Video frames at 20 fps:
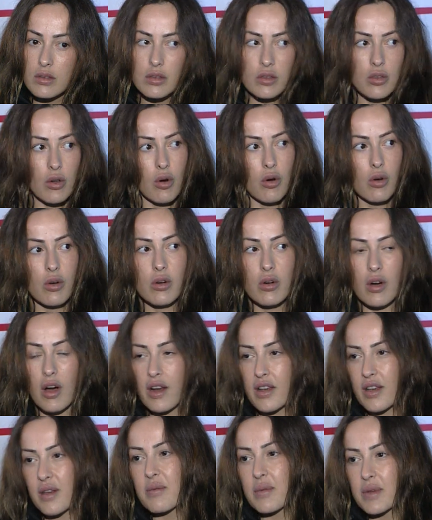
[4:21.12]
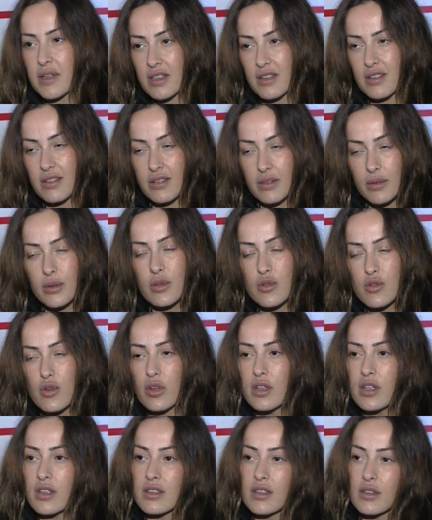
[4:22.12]
Yok, annem beni
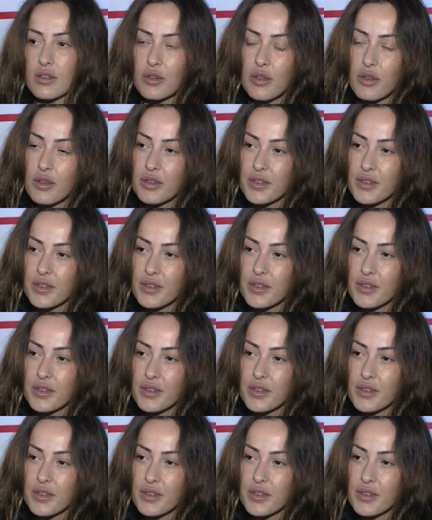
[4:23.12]
çok iyi tanıyor.